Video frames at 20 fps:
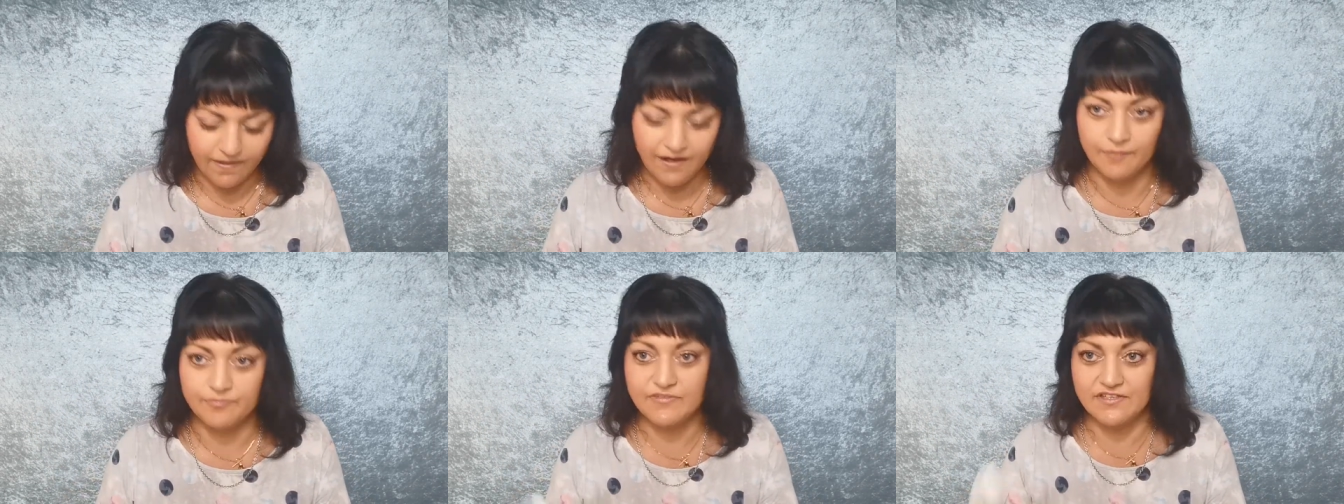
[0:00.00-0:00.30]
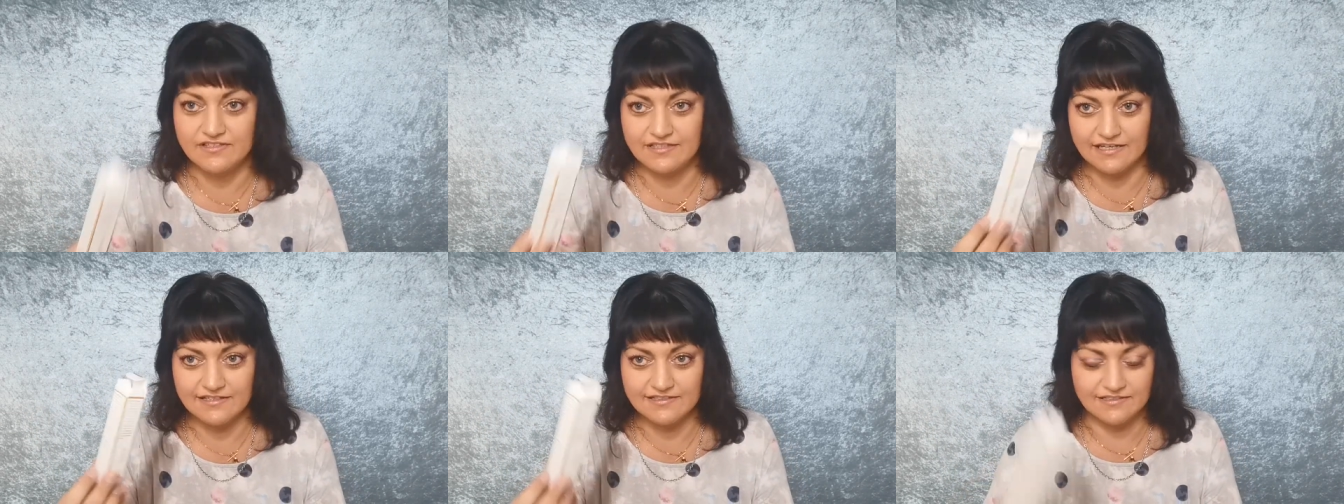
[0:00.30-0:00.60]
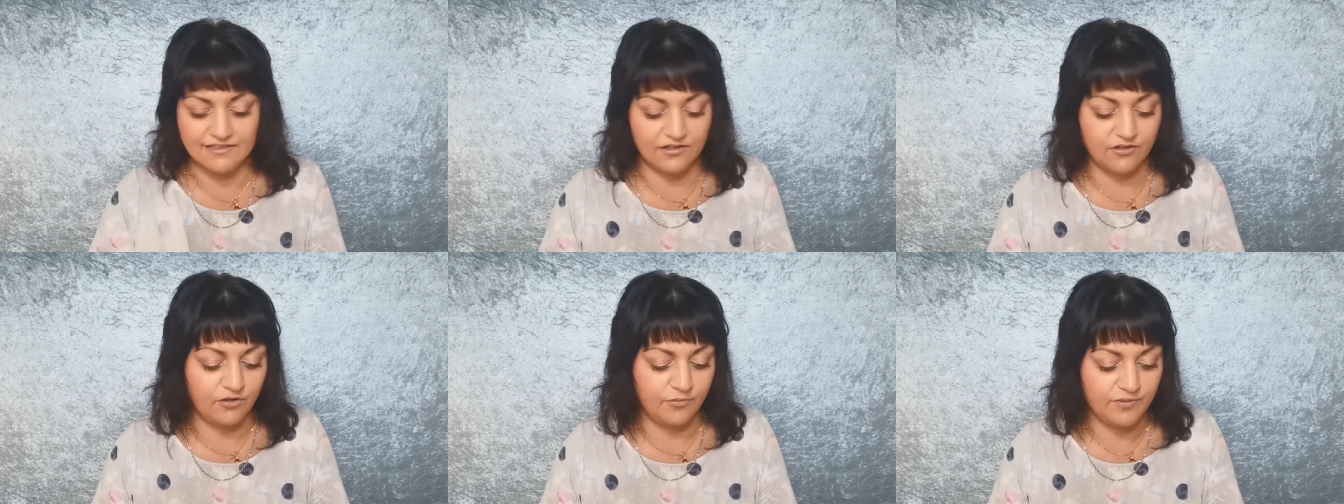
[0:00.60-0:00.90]
Habe das
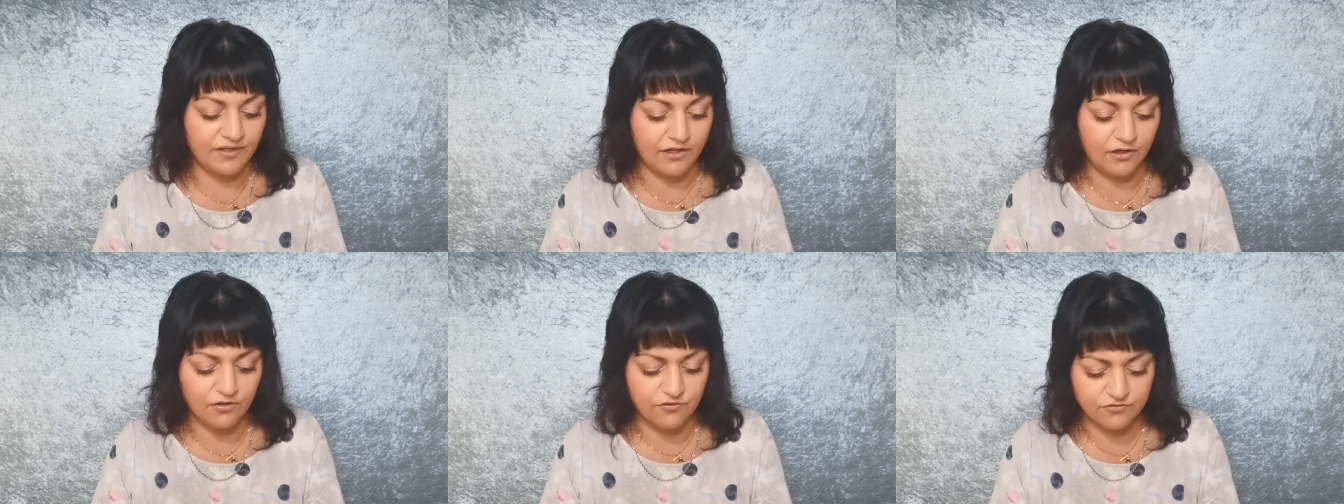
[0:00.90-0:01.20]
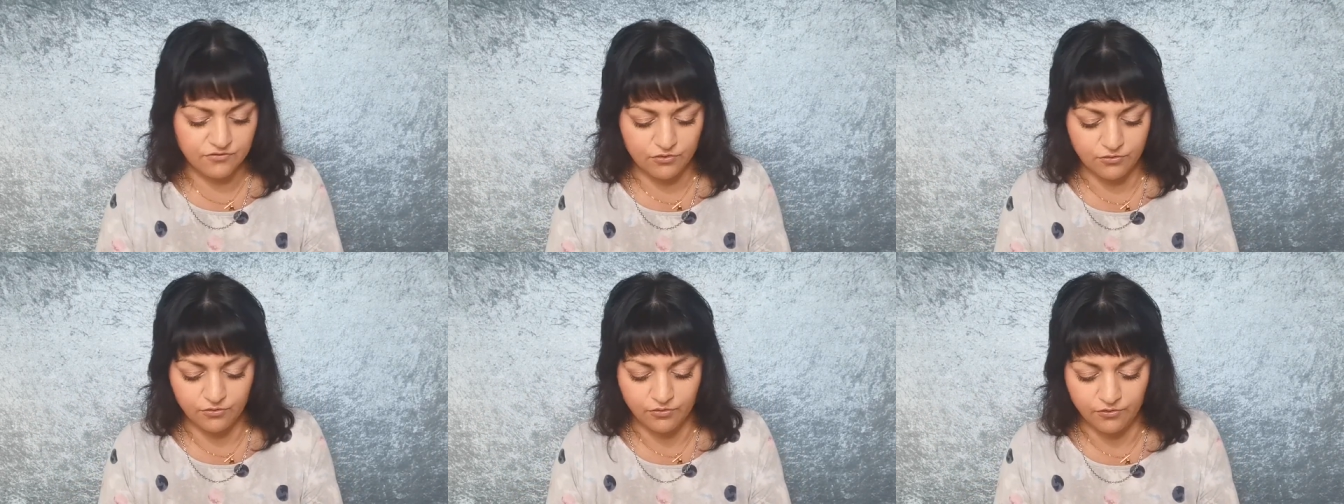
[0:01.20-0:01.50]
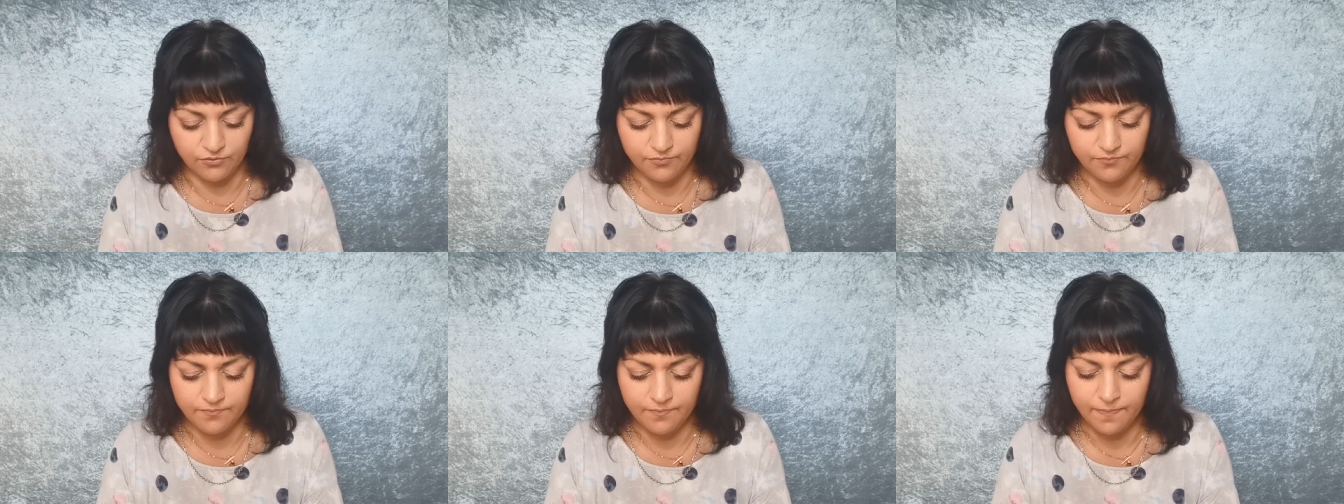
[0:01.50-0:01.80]
extra noch mit
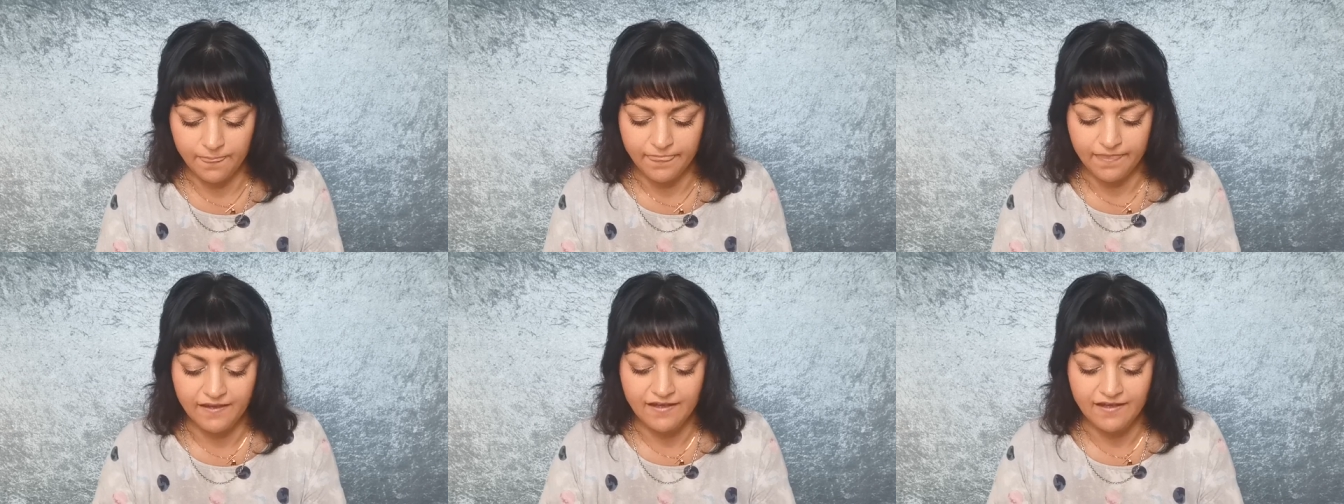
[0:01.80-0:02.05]
aufgehoben.